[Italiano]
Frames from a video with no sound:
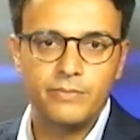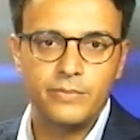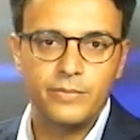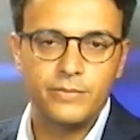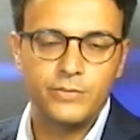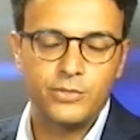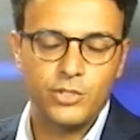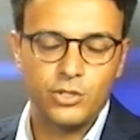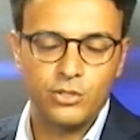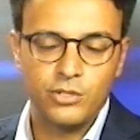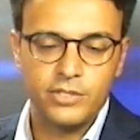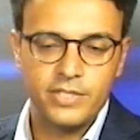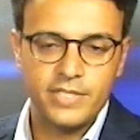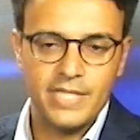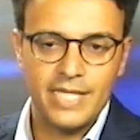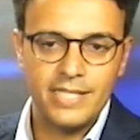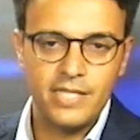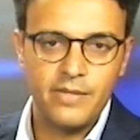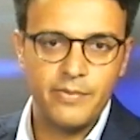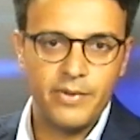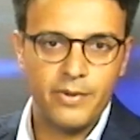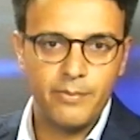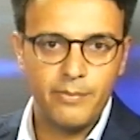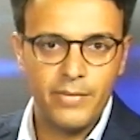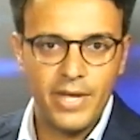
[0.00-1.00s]
sono stati
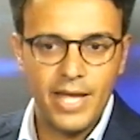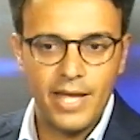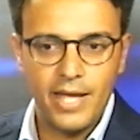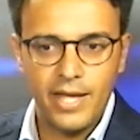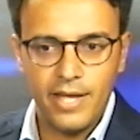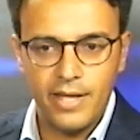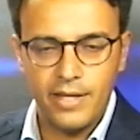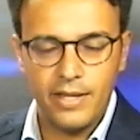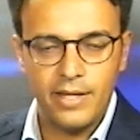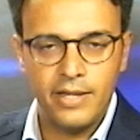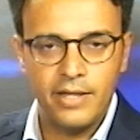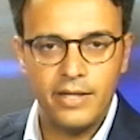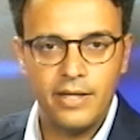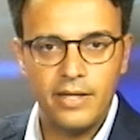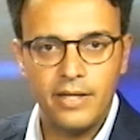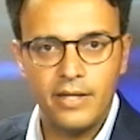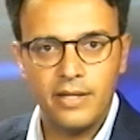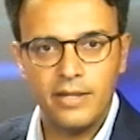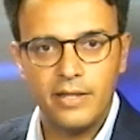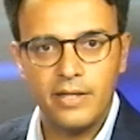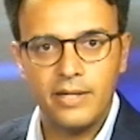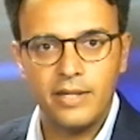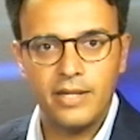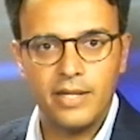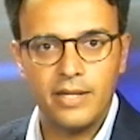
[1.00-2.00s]
per me
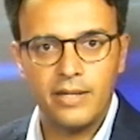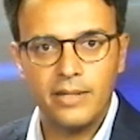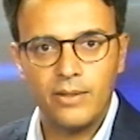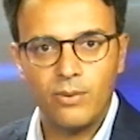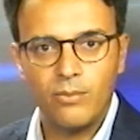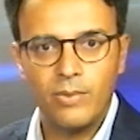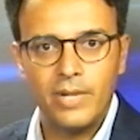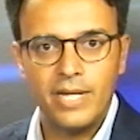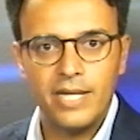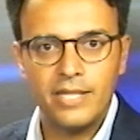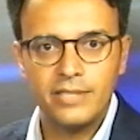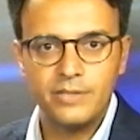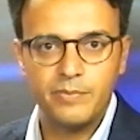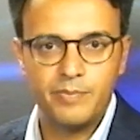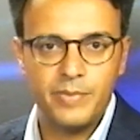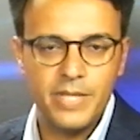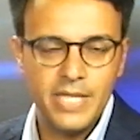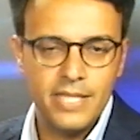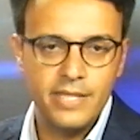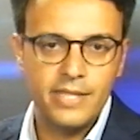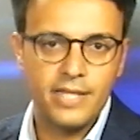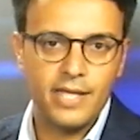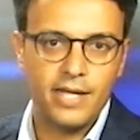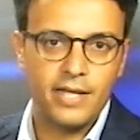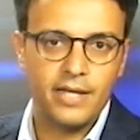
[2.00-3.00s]
il, la, quella
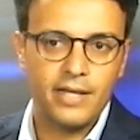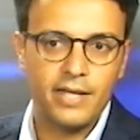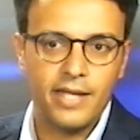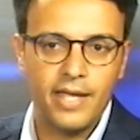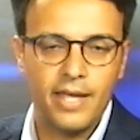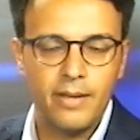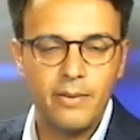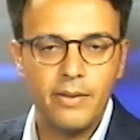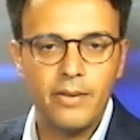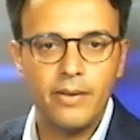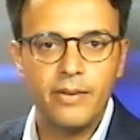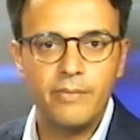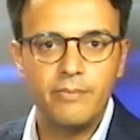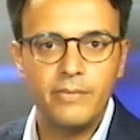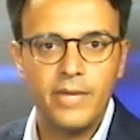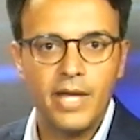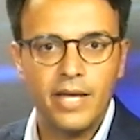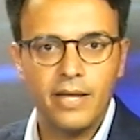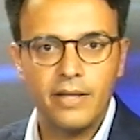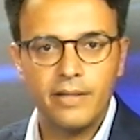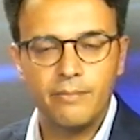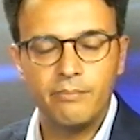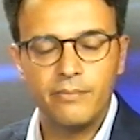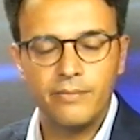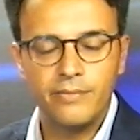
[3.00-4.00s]
spinta che mi
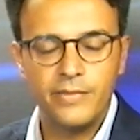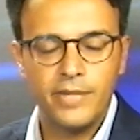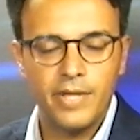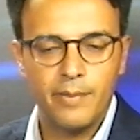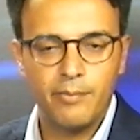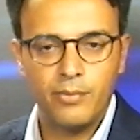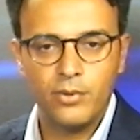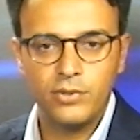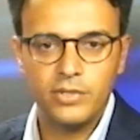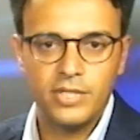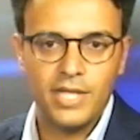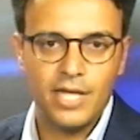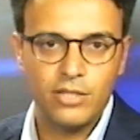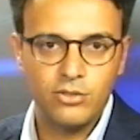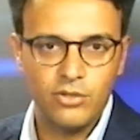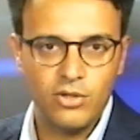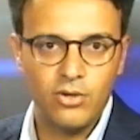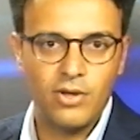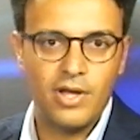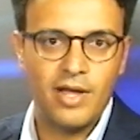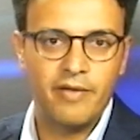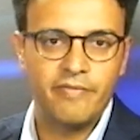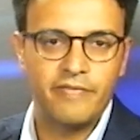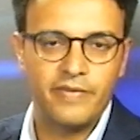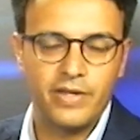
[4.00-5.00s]
ha, mi ha, portato
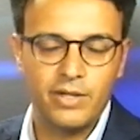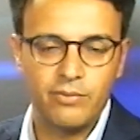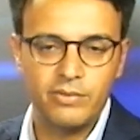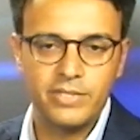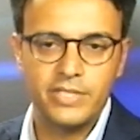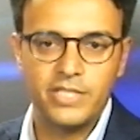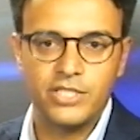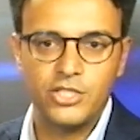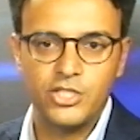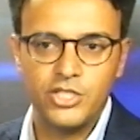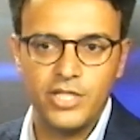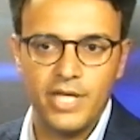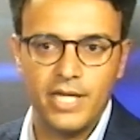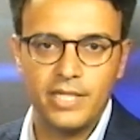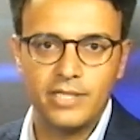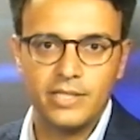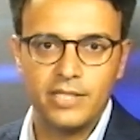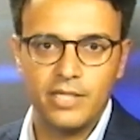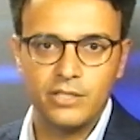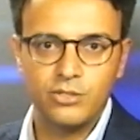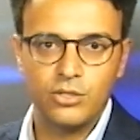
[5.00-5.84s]
a fare questa scelta.